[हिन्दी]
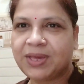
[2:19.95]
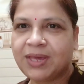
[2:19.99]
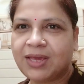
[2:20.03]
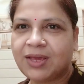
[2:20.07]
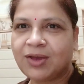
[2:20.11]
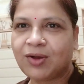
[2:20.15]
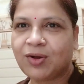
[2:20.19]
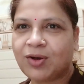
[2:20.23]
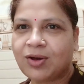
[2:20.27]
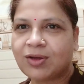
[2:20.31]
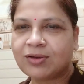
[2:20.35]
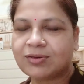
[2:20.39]

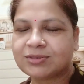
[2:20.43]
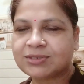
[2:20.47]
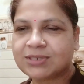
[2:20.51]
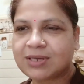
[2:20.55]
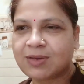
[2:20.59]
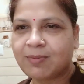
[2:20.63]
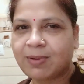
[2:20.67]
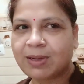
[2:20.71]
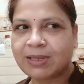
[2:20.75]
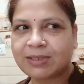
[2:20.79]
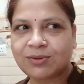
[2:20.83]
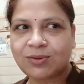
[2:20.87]
और उसके
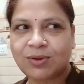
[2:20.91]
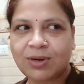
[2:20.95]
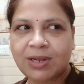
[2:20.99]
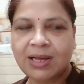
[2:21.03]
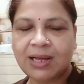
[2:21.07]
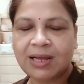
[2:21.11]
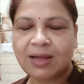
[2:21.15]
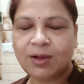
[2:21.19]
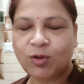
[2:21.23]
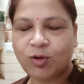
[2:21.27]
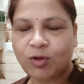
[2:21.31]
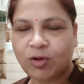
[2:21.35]
बाद थोड़ा
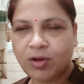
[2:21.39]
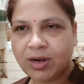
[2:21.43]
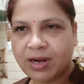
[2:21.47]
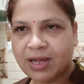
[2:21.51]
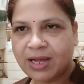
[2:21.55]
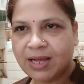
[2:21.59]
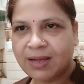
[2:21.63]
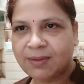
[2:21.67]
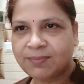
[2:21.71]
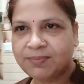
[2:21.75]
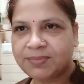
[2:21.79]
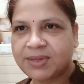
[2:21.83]
और
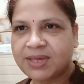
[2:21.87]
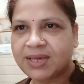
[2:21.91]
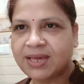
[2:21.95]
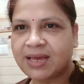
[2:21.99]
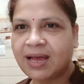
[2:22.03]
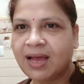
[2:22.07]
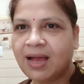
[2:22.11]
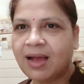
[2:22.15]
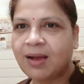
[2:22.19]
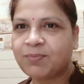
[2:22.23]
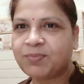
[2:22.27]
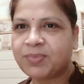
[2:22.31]
काम किया
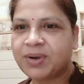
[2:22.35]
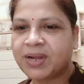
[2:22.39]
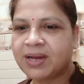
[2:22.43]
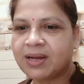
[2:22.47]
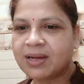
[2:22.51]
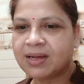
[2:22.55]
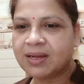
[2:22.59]
अपना